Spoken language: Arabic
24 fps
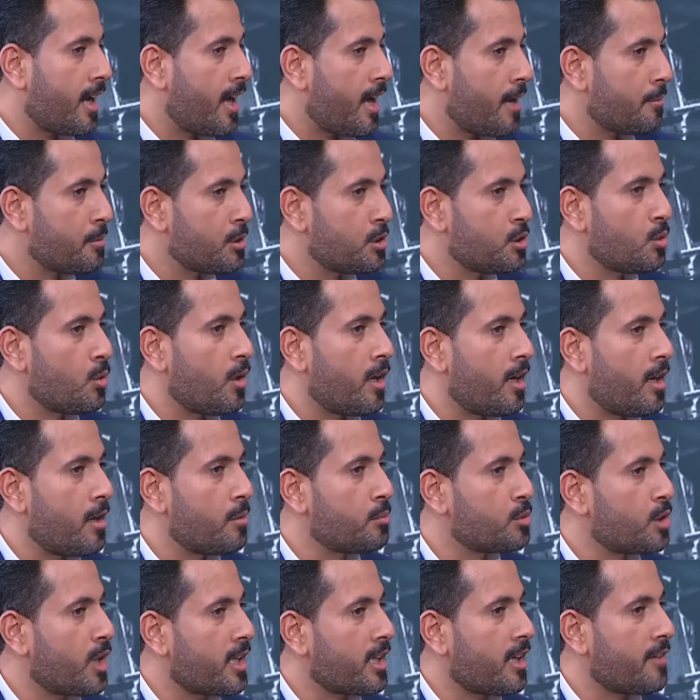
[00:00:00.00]
لها بالدول
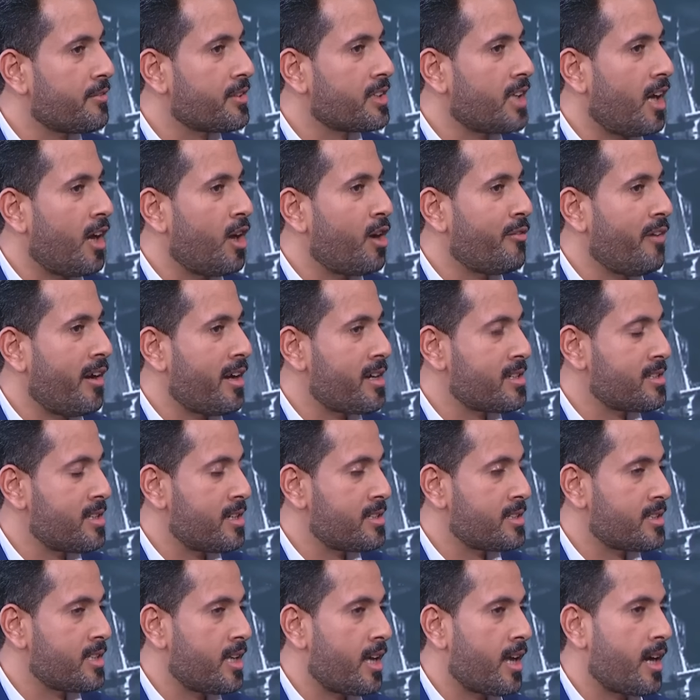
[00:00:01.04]
المشاركة في تحالف حارس
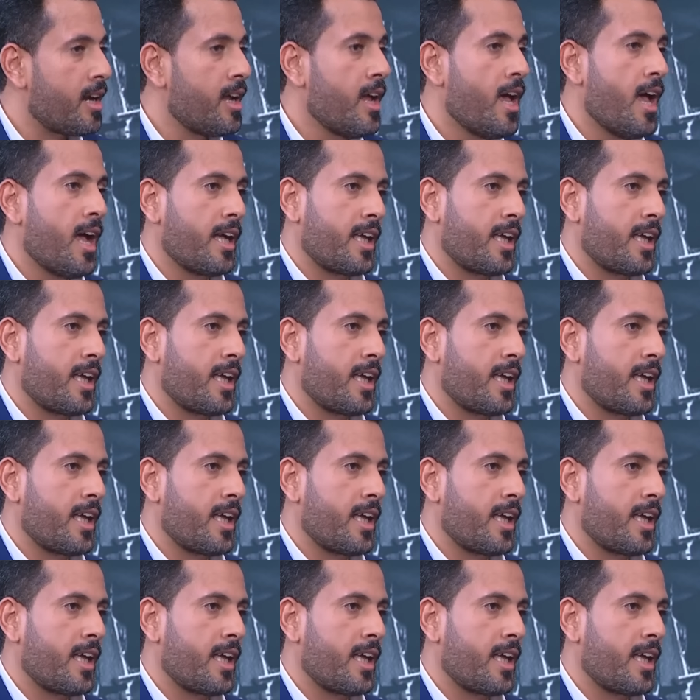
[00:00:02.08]
الازدهار